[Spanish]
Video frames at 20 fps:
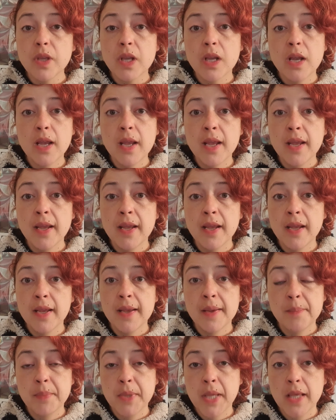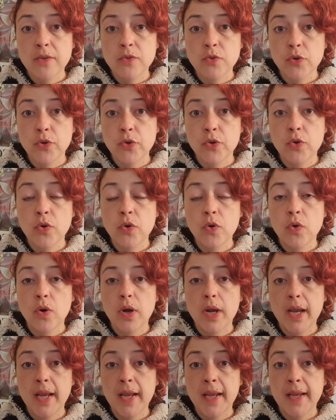eh, pienso yo,
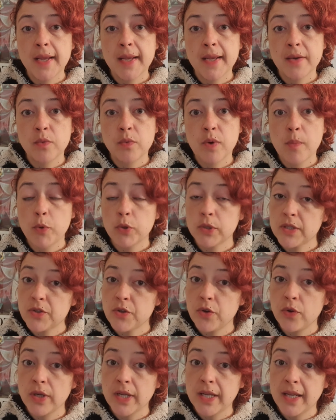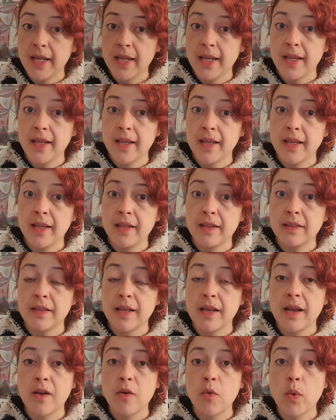eh, una aportación que
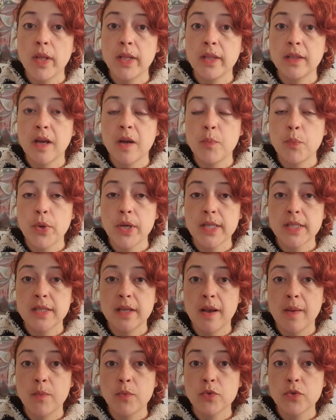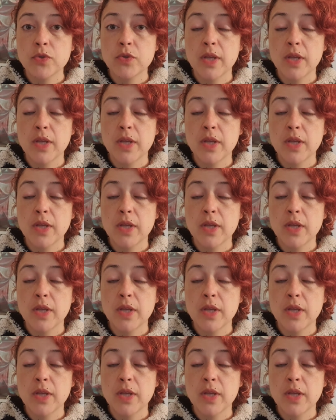tenga en cuenta, pues, digamos,